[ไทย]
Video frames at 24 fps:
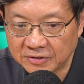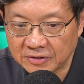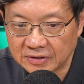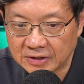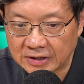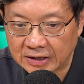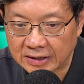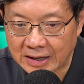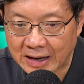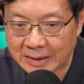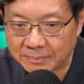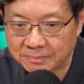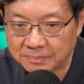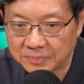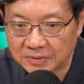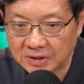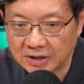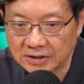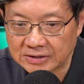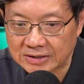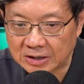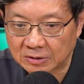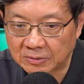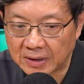ส์นี่นะครับ
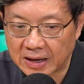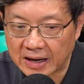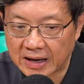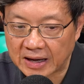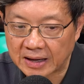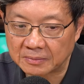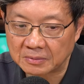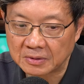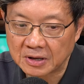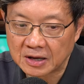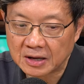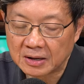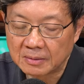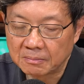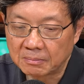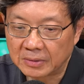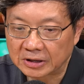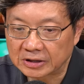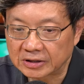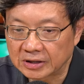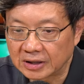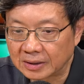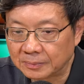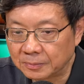เนื่องจากว่า
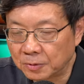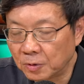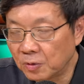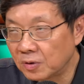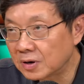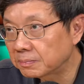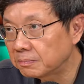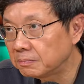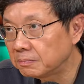มันเกิดพวก